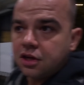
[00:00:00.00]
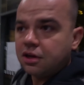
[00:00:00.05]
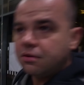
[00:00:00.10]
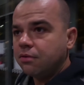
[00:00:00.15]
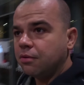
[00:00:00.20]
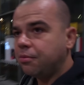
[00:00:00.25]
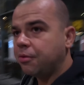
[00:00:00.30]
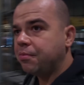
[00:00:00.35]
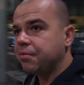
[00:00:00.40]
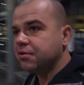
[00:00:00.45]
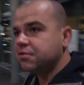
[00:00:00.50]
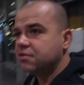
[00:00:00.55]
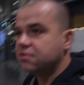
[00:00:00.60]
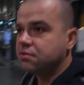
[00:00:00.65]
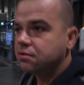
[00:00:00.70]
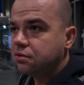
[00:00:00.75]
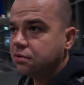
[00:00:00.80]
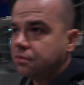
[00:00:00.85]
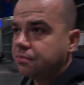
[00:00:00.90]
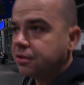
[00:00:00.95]
bo po
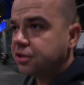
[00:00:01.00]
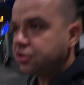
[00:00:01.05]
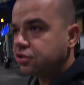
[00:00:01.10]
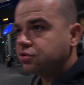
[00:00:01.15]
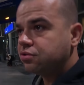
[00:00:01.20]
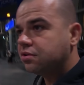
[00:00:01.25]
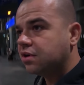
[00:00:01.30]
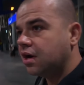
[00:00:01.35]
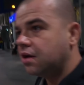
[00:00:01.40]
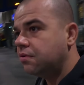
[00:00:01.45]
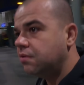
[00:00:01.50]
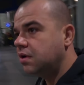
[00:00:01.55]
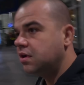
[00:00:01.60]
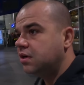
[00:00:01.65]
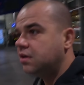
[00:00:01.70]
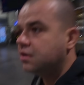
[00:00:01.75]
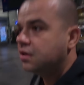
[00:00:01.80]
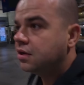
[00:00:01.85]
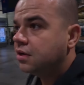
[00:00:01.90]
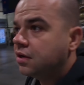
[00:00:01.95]
prostu będę szukał
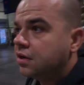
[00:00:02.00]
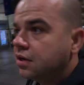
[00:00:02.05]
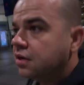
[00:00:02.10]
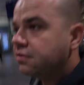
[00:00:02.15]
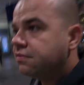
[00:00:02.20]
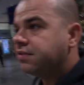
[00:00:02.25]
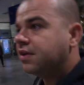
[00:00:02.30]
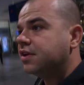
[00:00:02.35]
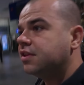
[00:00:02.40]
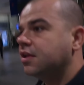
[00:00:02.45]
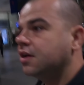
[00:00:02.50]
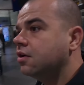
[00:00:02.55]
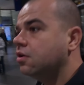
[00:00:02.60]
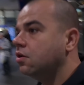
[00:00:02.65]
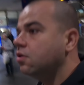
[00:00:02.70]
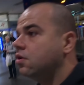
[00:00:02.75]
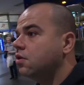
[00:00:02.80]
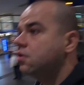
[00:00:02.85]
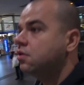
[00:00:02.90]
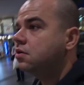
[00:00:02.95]

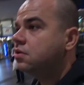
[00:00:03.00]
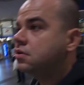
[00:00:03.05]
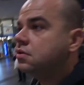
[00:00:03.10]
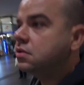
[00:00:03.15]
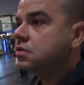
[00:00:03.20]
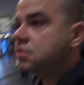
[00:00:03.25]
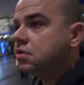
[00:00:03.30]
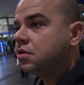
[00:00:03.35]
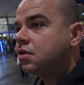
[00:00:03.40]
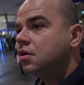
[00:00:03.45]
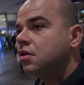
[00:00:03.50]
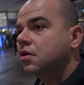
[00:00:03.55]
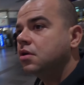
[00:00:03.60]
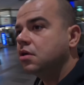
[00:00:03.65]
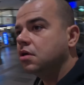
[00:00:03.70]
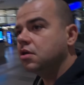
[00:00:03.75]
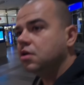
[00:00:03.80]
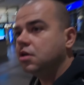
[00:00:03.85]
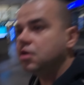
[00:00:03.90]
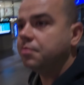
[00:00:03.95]
fajnego
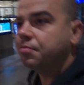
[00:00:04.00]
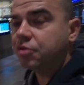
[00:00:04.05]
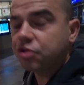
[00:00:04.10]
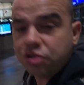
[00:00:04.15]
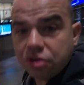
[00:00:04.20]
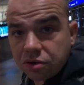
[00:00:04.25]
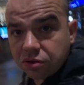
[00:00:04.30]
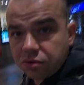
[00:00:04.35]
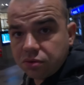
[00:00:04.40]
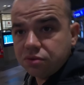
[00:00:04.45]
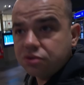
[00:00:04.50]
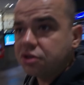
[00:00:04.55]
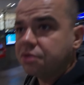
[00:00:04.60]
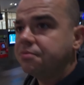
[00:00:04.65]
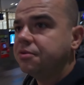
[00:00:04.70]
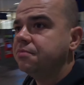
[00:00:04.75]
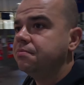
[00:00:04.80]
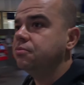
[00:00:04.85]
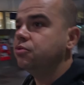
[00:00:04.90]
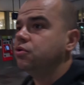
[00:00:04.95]
pociągu,
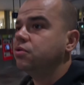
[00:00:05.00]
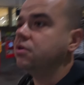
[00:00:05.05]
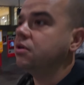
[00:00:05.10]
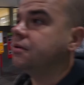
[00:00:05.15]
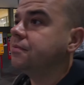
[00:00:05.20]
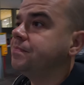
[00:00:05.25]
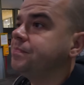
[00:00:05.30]
żebym mógł,